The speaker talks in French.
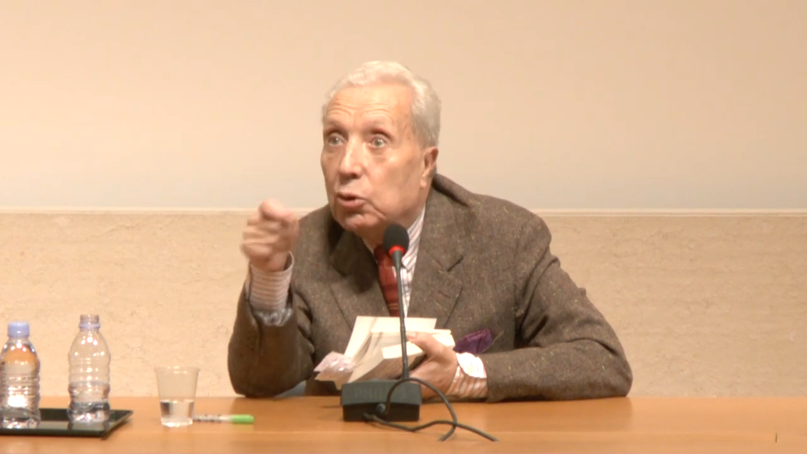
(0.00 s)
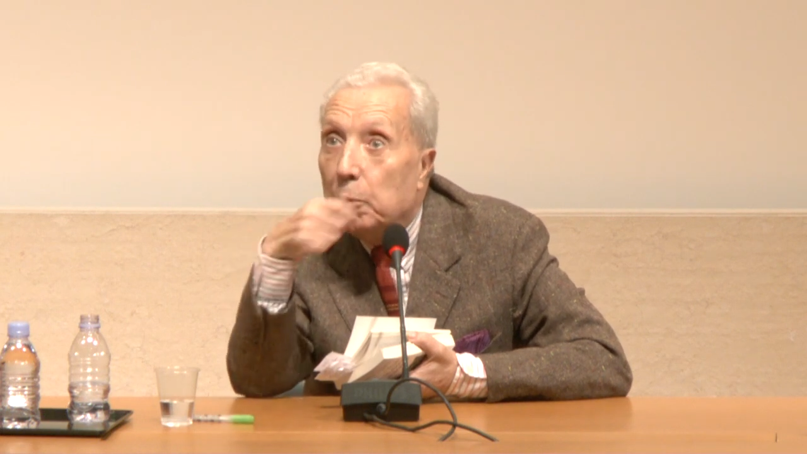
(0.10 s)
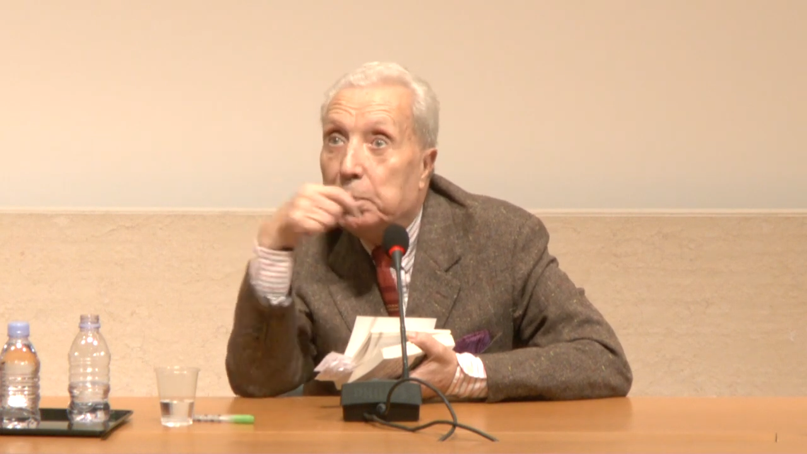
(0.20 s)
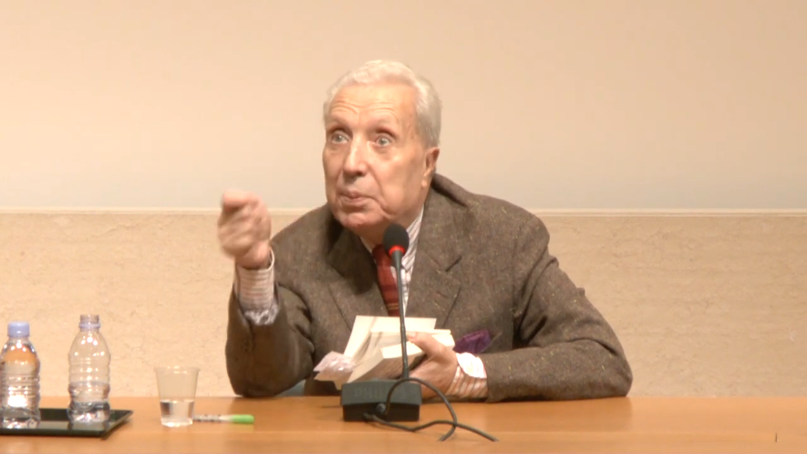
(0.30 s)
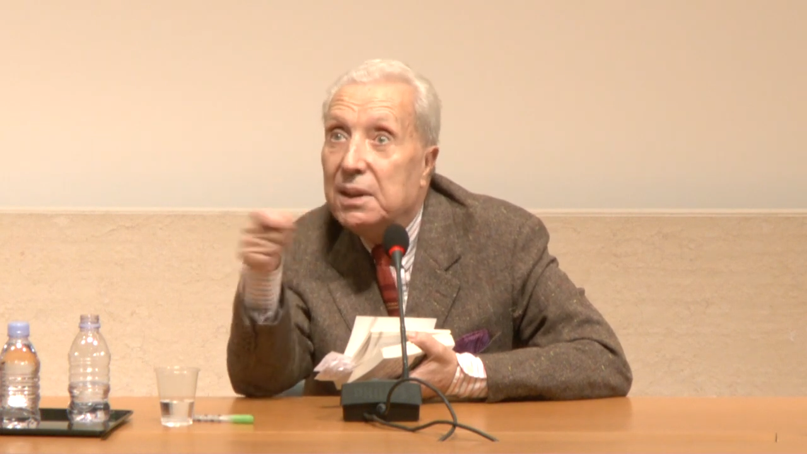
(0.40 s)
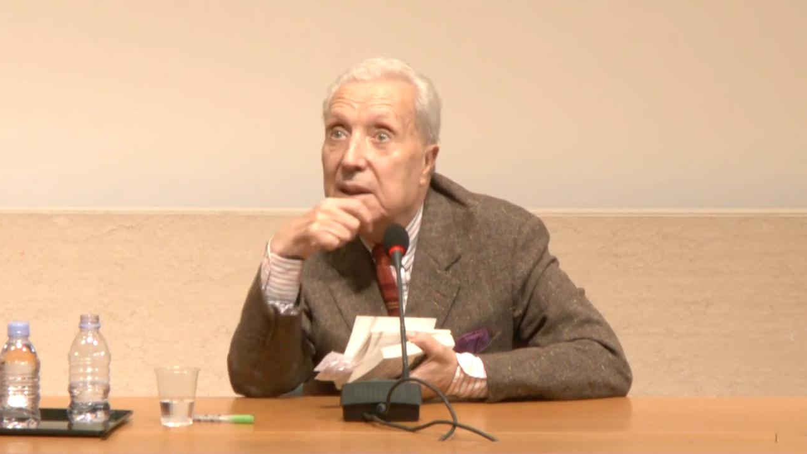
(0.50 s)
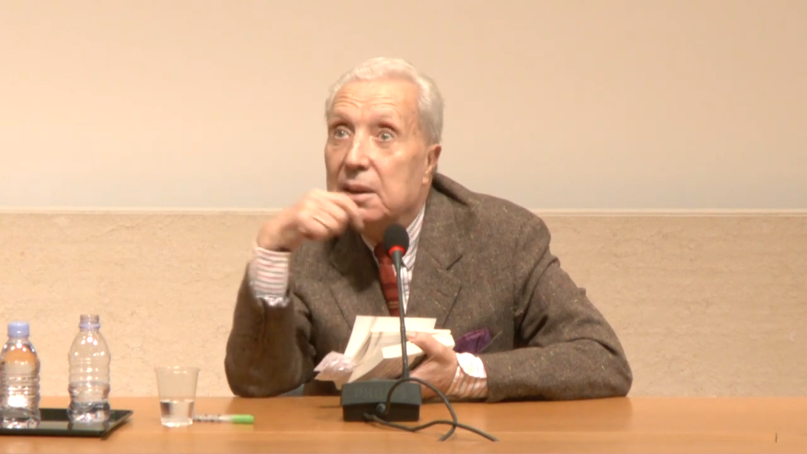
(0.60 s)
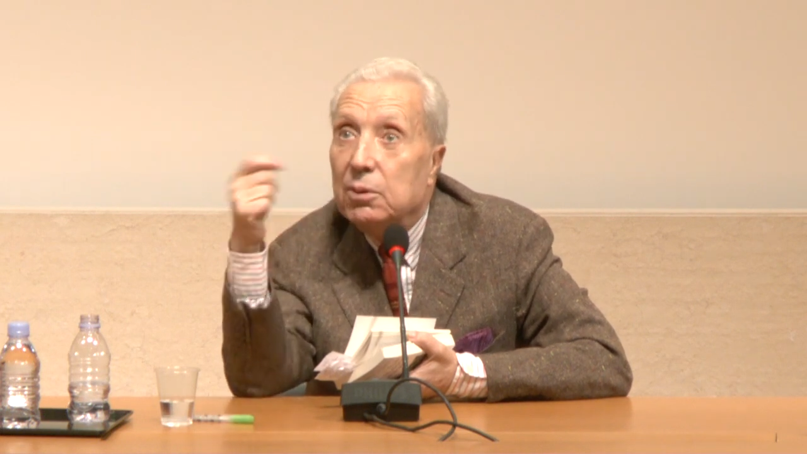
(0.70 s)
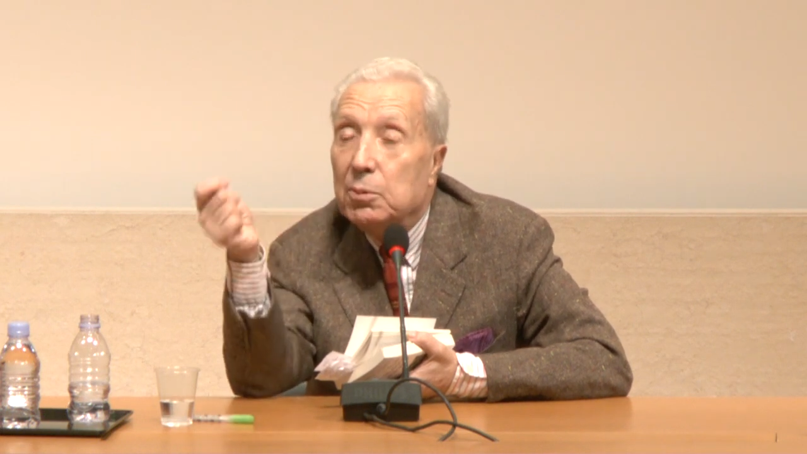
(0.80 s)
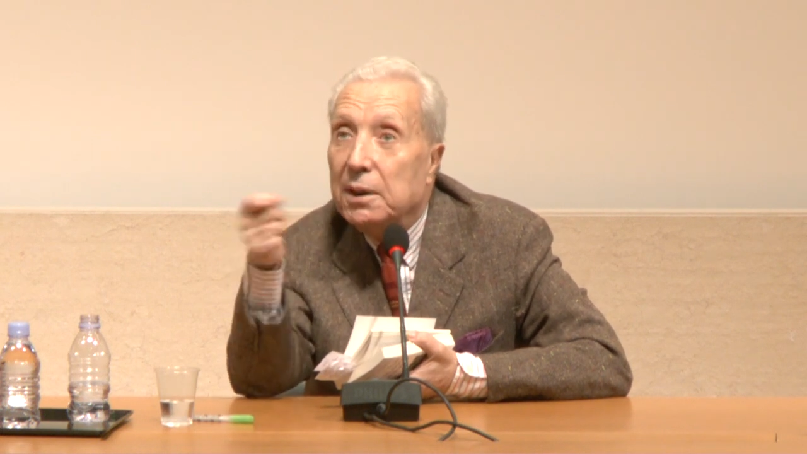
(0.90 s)

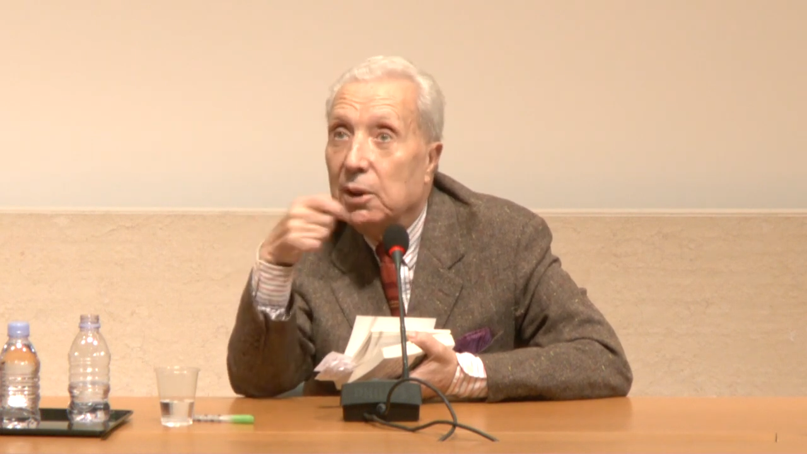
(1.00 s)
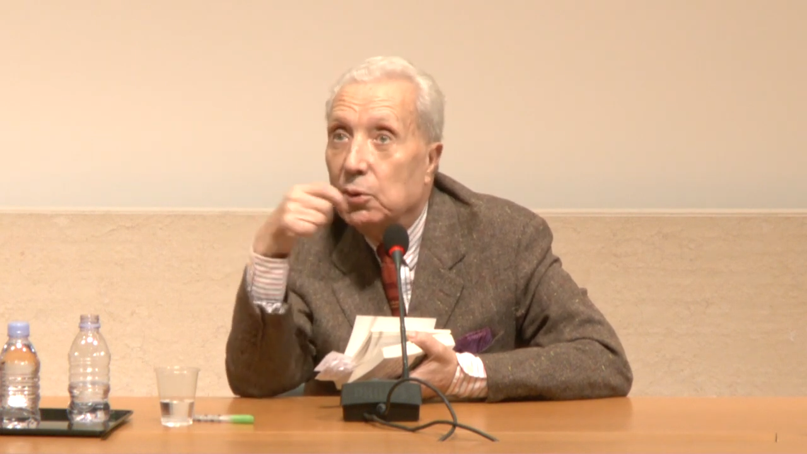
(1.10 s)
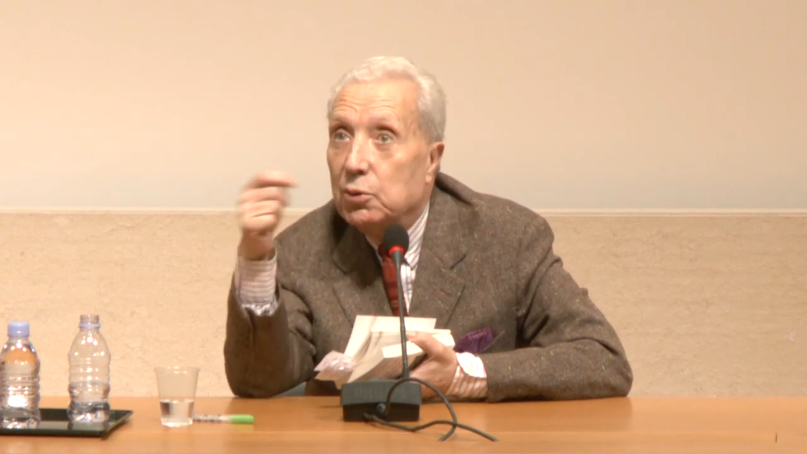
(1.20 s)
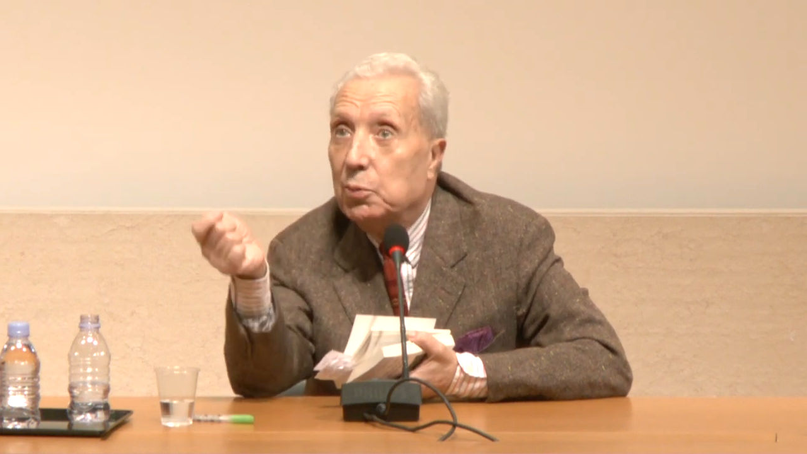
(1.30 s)
copie du matin au